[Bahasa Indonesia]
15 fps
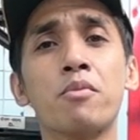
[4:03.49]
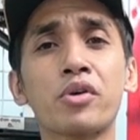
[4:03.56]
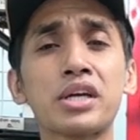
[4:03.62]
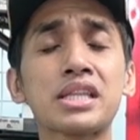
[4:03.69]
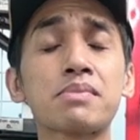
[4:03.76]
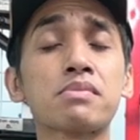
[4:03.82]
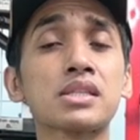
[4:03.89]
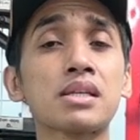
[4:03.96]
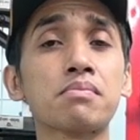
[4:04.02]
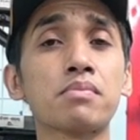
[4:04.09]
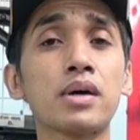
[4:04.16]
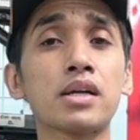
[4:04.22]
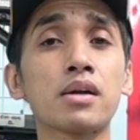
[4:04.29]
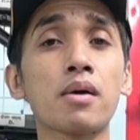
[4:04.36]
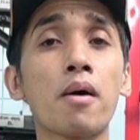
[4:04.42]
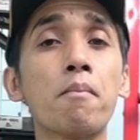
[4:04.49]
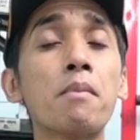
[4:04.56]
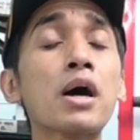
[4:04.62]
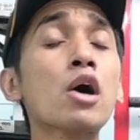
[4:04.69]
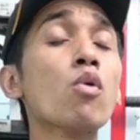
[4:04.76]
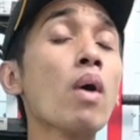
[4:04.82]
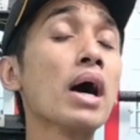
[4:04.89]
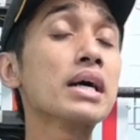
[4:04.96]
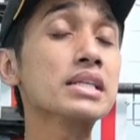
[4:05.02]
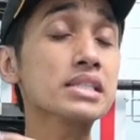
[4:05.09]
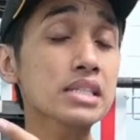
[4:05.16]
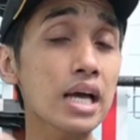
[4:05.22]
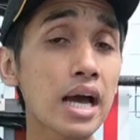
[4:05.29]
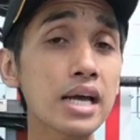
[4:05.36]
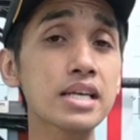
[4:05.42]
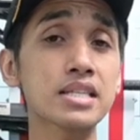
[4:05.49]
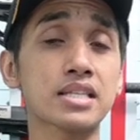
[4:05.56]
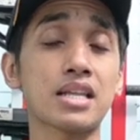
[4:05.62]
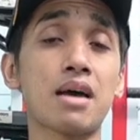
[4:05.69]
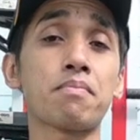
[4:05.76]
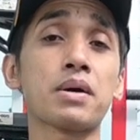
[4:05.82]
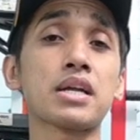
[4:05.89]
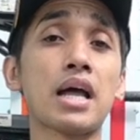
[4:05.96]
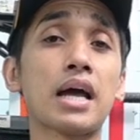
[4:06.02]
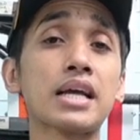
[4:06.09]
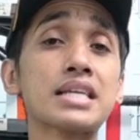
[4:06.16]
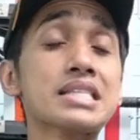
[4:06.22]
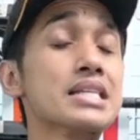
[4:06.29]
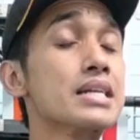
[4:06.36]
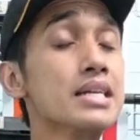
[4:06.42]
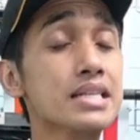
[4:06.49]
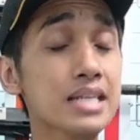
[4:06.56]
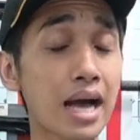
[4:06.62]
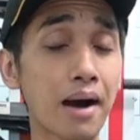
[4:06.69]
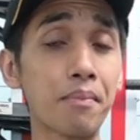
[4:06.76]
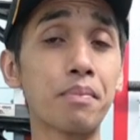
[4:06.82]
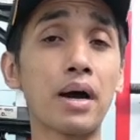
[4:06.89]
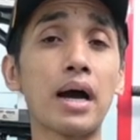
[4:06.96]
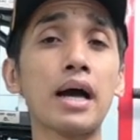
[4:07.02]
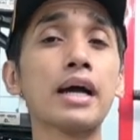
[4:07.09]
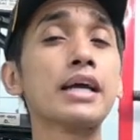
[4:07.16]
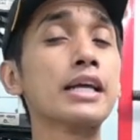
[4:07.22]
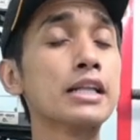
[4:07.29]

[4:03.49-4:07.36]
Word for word: mungkin teman-teman menguasai senapan angin jenis apa,